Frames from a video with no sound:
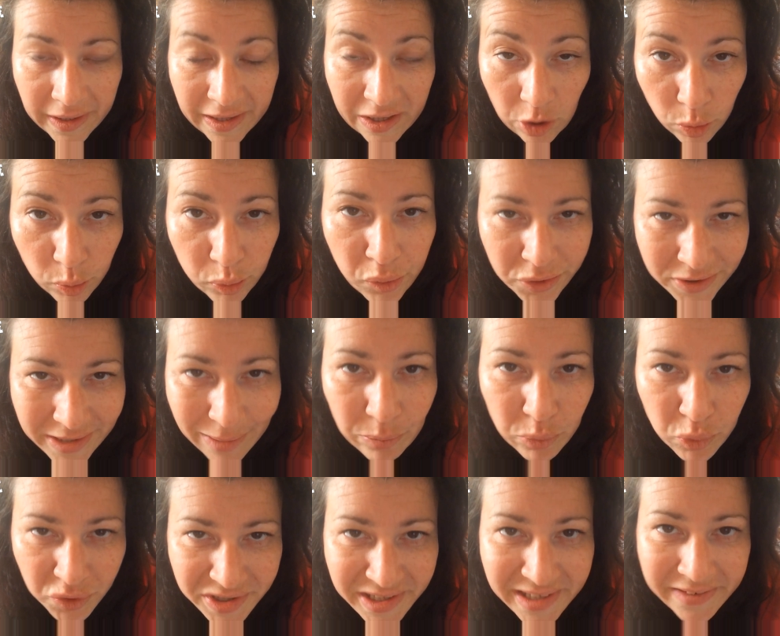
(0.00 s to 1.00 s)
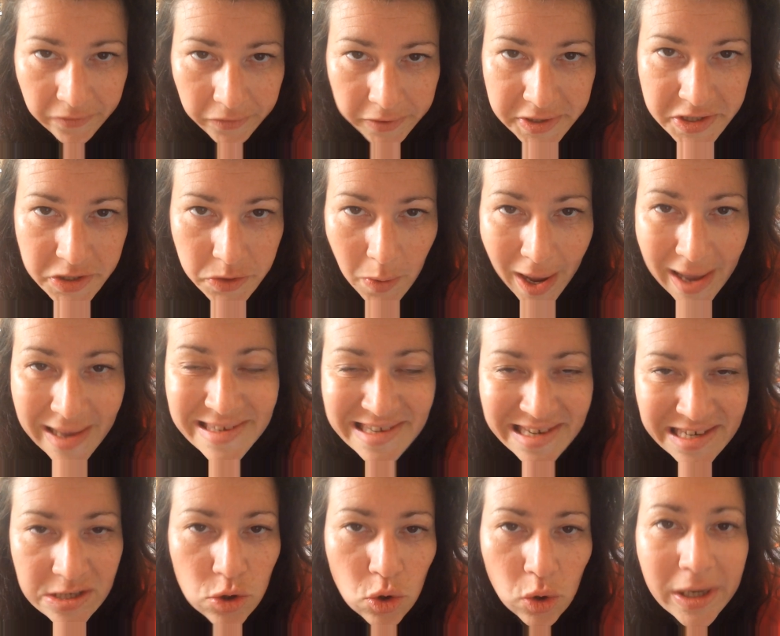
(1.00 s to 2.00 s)
Et le plus abusé dans l'histoire,
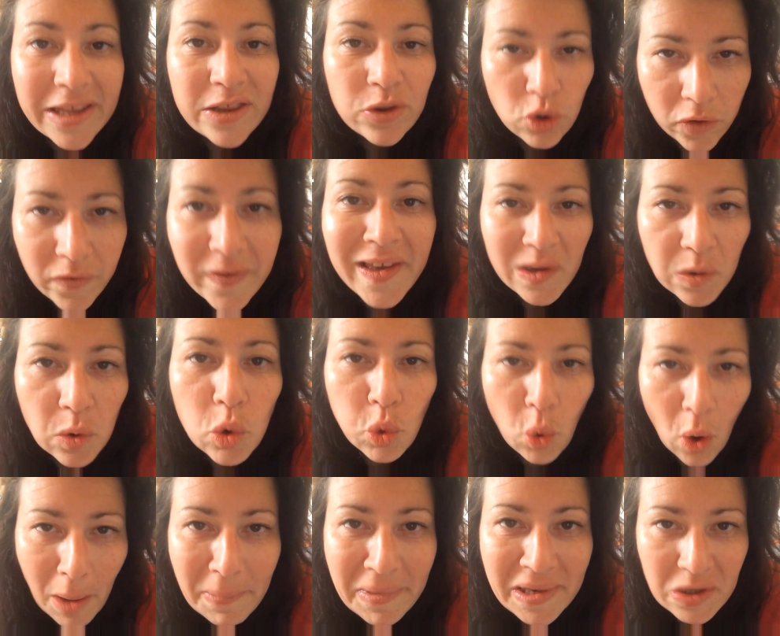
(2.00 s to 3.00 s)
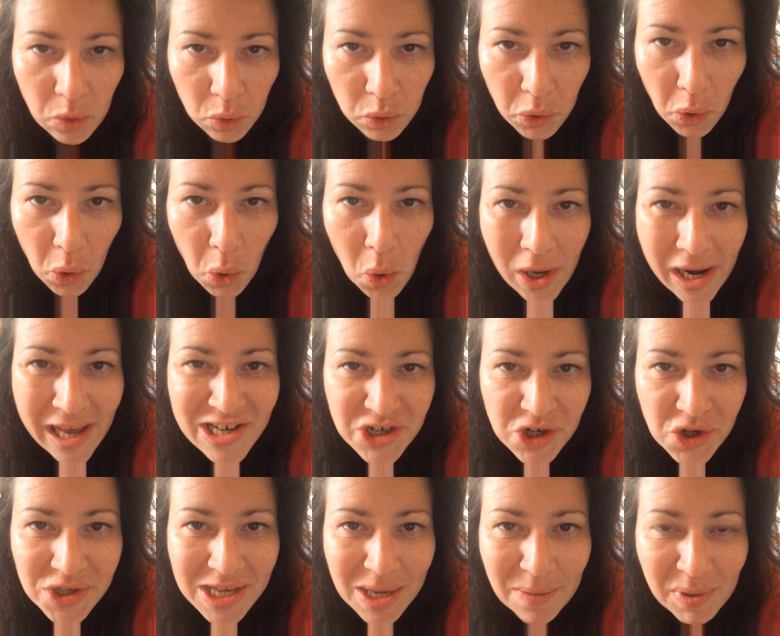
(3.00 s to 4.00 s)
c'est que sur les 2,3 millions d'euros,
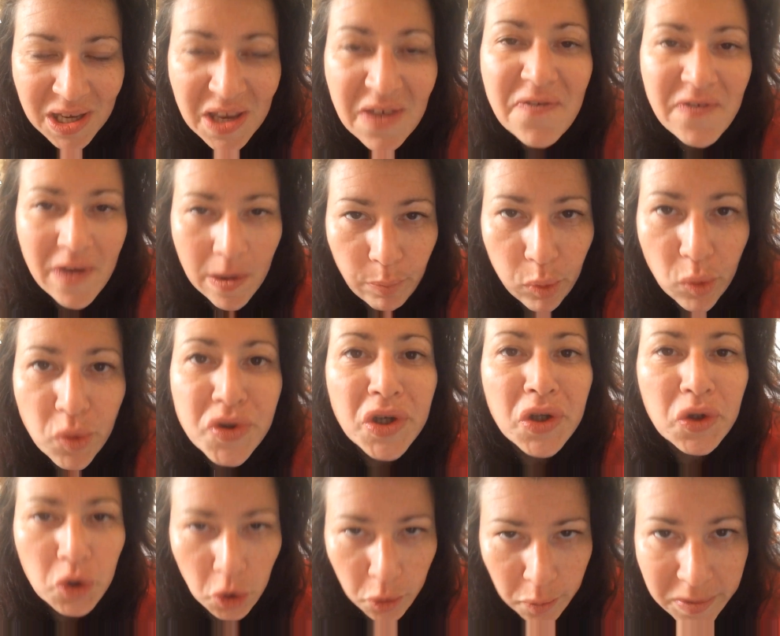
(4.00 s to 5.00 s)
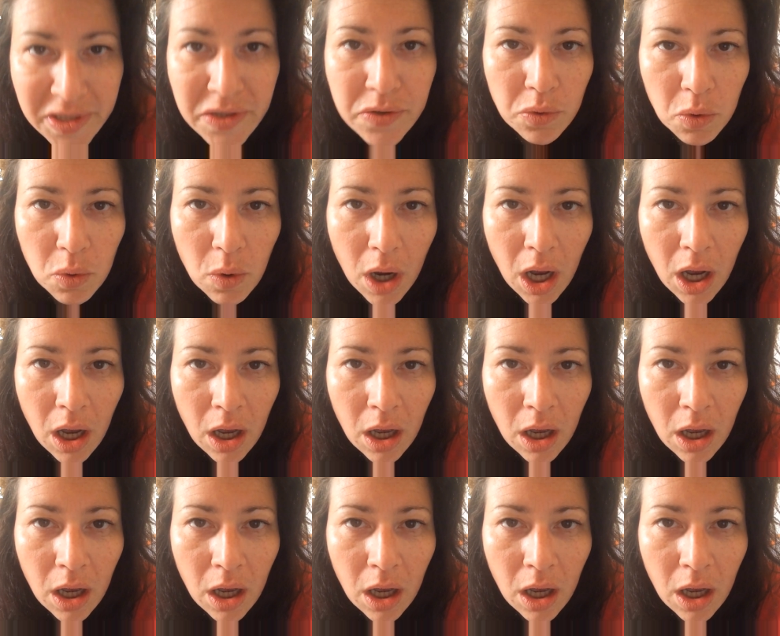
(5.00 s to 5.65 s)
l'agence a pris 20% de commission, quoi.